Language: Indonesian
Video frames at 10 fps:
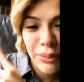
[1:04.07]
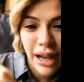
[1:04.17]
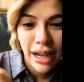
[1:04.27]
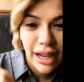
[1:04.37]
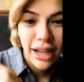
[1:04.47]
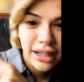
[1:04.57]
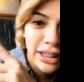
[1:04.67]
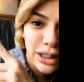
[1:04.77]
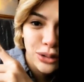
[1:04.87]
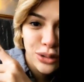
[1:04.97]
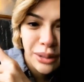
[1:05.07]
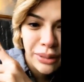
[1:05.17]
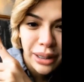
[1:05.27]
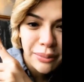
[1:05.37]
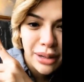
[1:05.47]
di belakang itu
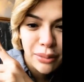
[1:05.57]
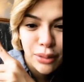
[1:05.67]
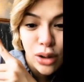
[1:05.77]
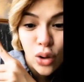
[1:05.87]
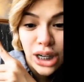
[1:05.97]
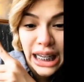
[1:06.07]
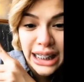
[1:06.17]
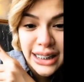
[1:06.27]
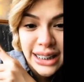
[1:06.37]
namanya marmer onyx